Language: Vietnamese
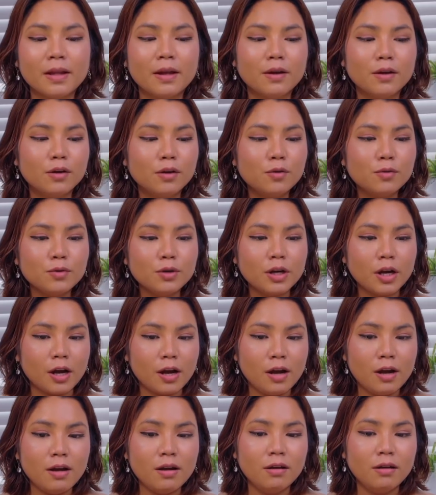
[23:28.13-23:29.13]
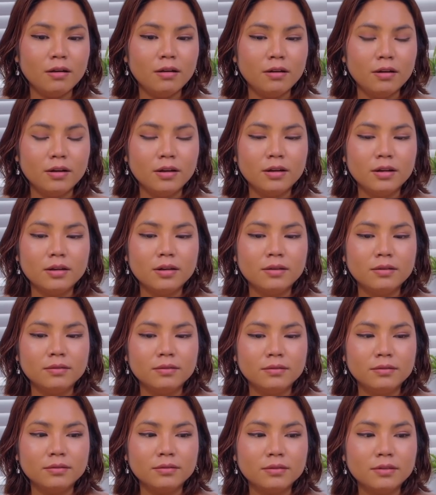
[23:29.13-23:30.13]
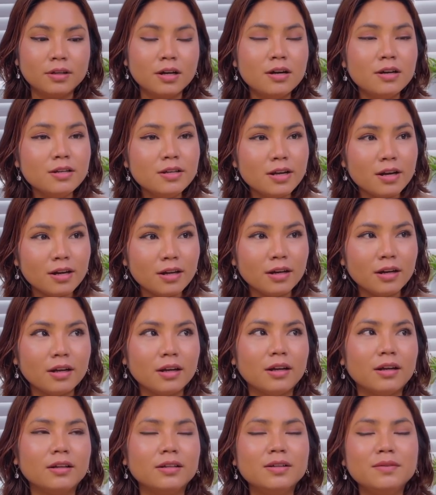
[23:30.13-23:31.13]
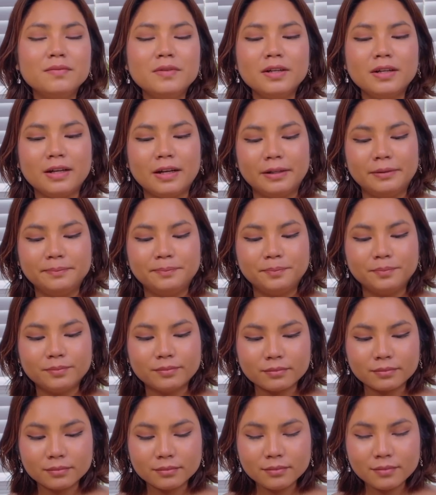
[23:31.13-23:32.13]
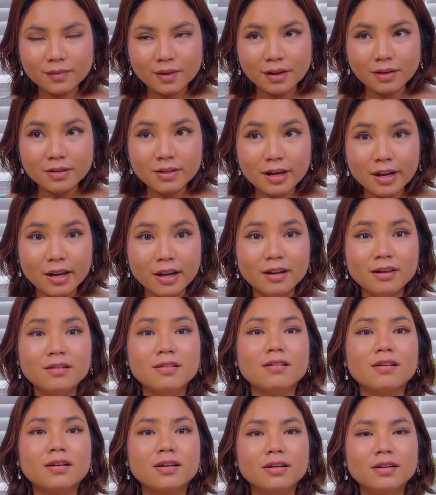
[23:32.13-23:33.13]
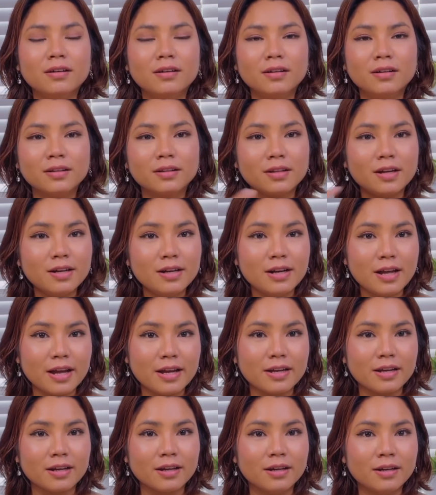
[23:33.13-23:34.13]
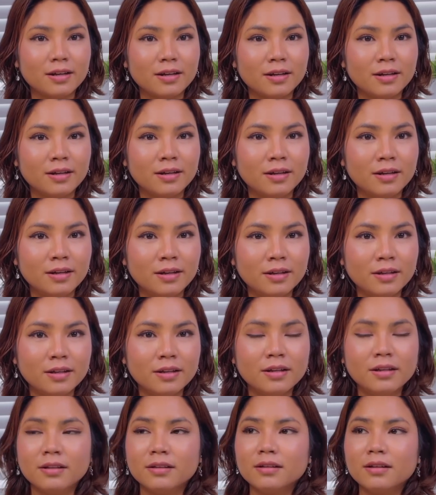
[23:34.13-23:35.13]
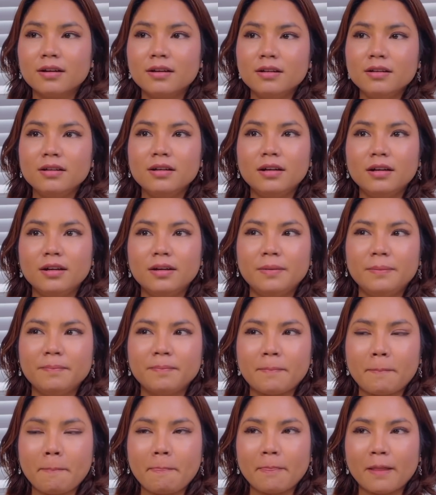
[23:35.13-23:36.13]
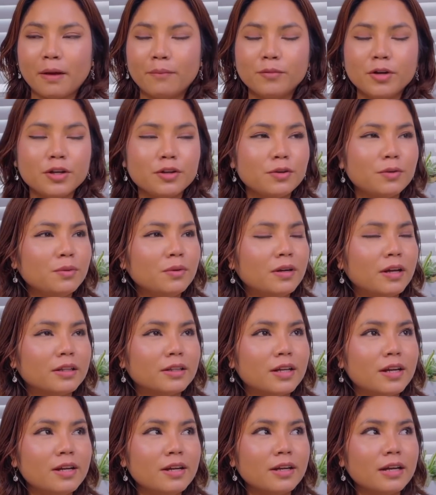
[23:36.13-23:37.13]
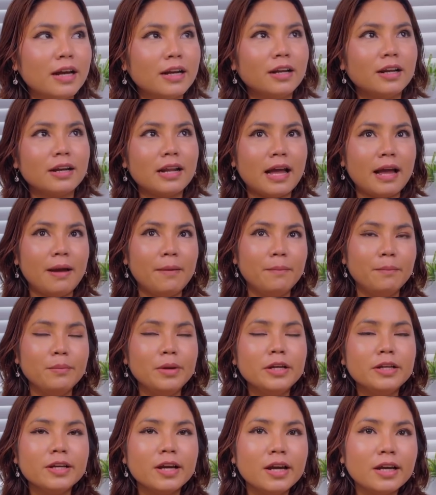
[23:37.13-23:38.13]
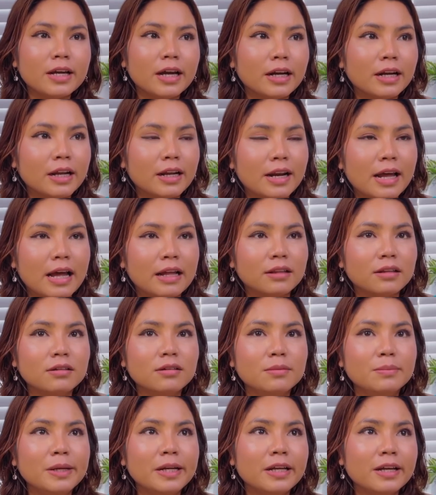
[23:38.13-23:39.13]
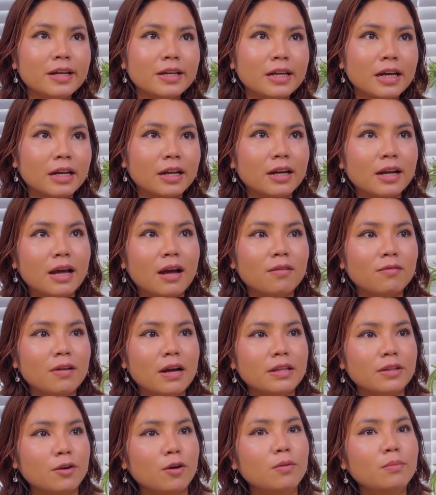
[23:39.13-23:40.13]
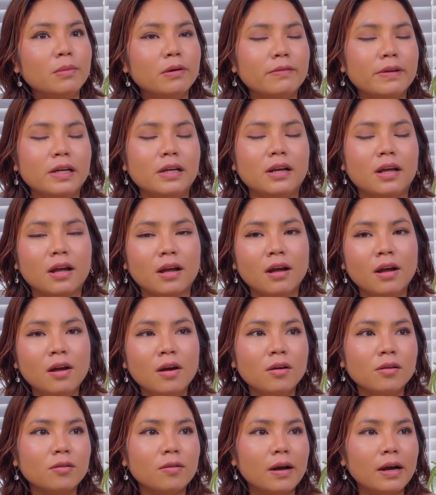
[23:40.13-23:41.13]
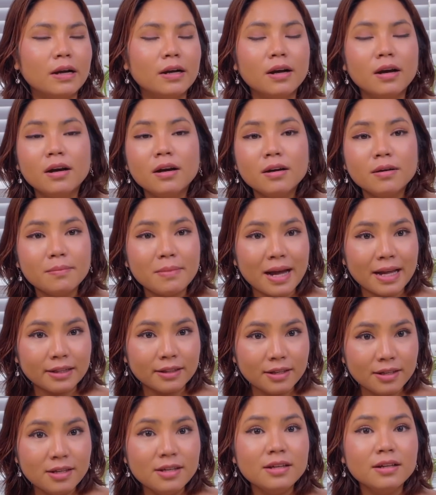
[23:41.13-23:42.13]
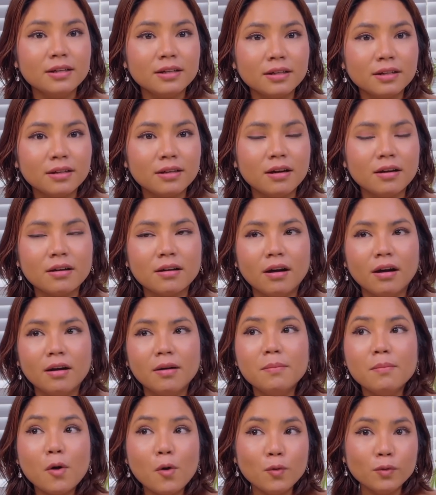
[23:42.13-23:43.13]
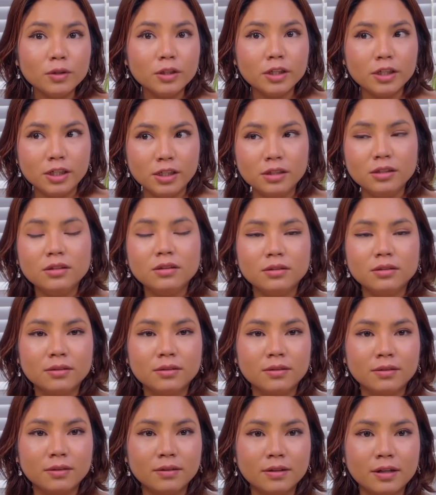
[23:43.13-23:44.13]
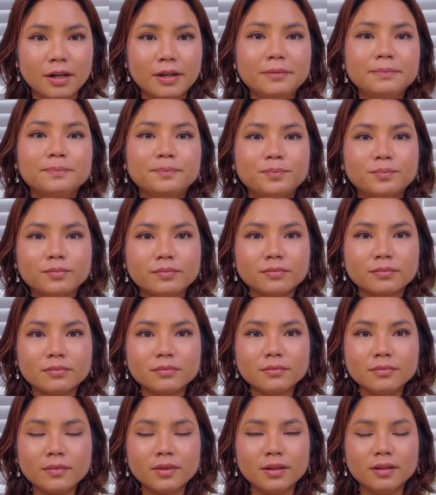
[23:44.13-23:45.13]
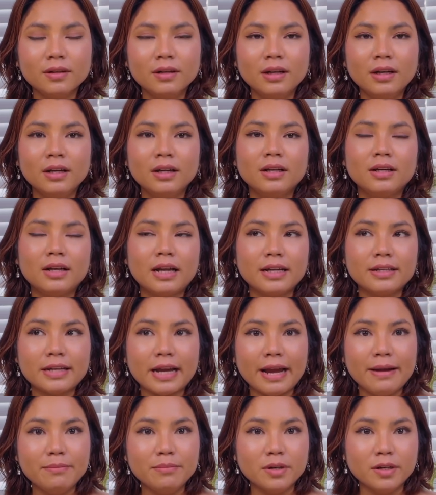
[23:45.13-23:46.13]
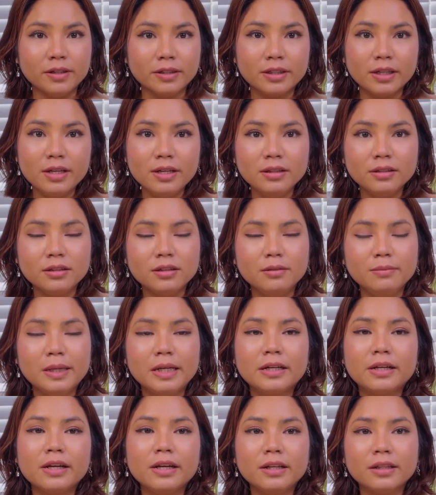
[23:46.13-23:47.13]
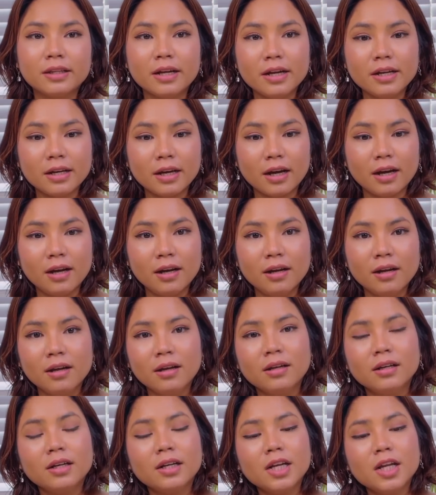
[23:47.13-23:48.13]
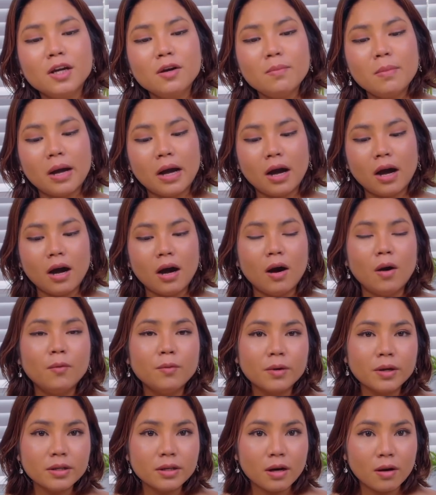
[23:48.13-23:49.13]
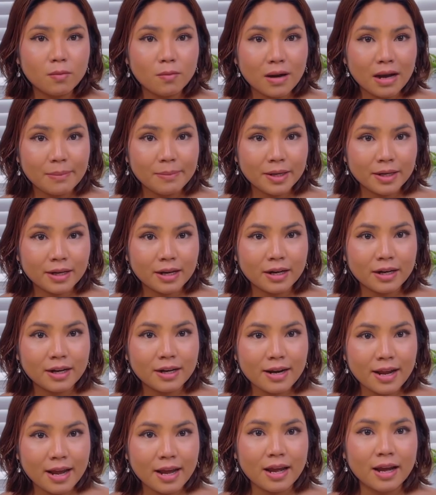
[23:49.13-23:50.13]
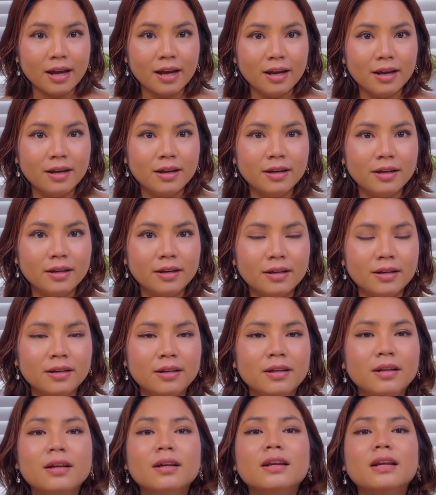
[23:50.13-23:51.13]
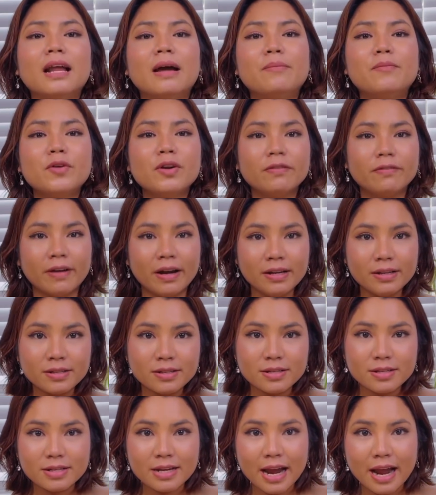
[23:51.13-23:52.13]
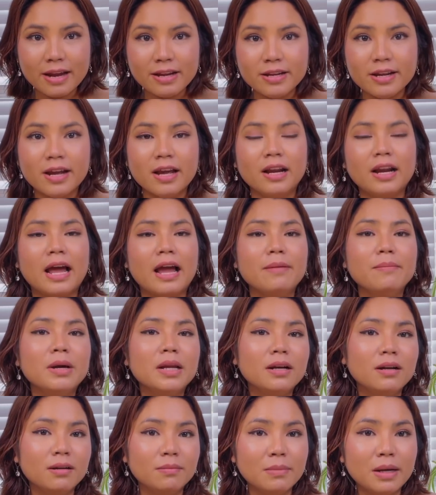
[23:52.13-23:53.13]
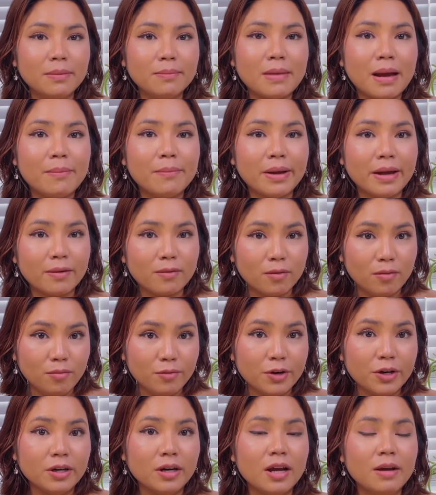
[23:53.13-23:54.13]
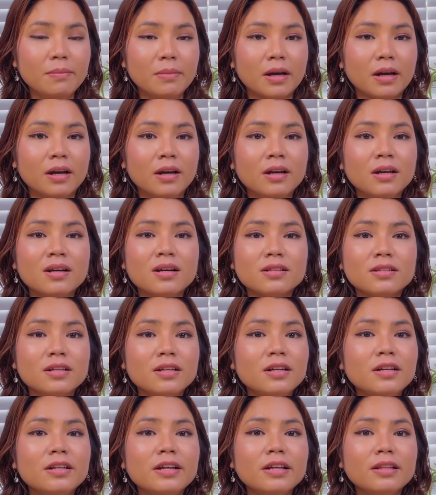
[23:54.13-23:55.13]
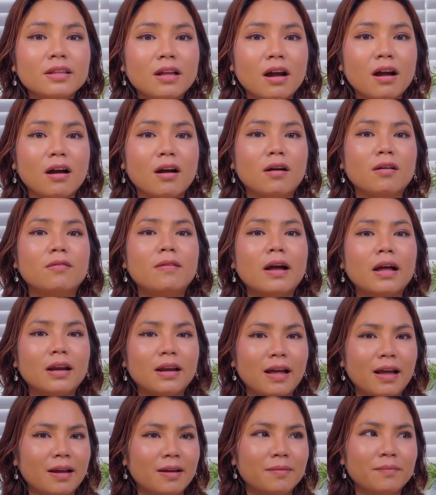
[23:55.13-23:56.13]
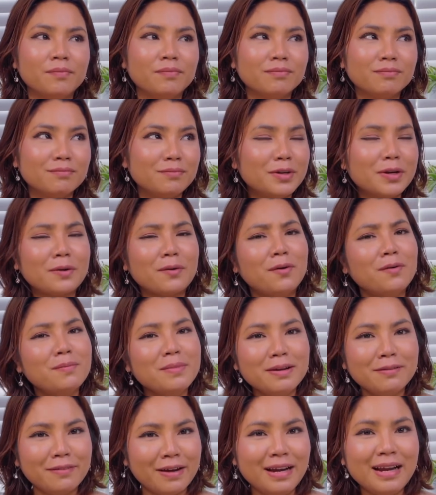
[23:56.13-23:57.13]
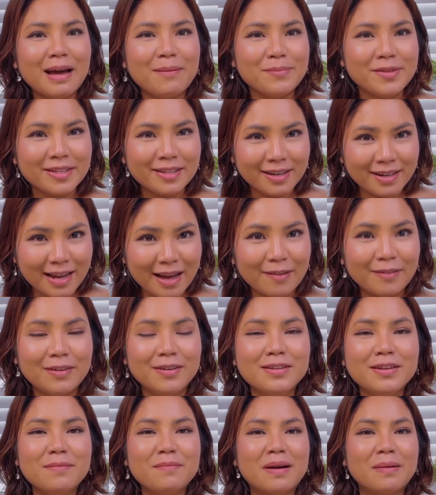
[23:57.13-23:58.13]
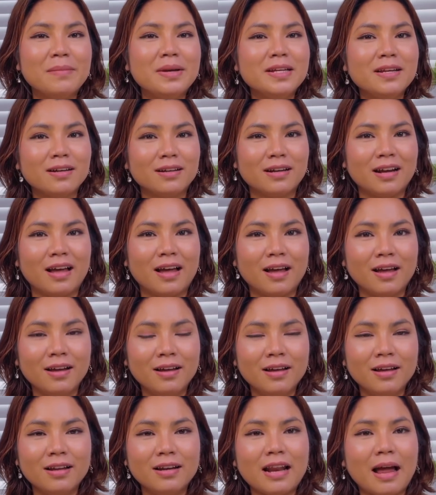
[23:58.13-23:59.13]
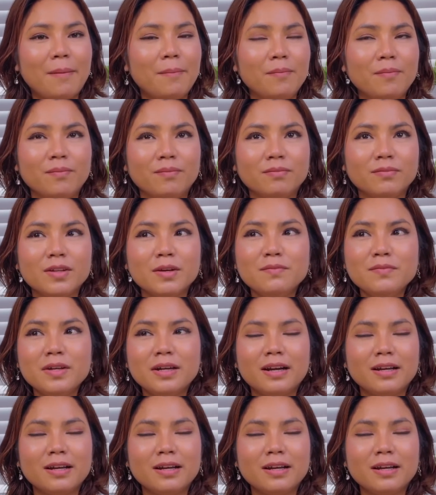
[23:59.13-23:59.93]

lúc đó thứ nhất là giống như là về được tới đây tới um, nói chung là tới Canada biên giới Canada từ biên giới Canada qua chỗ Mary là khoảng hơn 3 tiếng cỡ cỡ 4 tiếng đó là chạy 10 tiếng từ bên kia tới đó nếu mà họ không có cho qua bên Canada là Mary phải chạy về lại bên bên ba mẹ của Mary để mà xin giấy tờ hoặc là Mary cũng không biết phải làm như thế nào nữa nhưng mà bây giờ là làm giống như là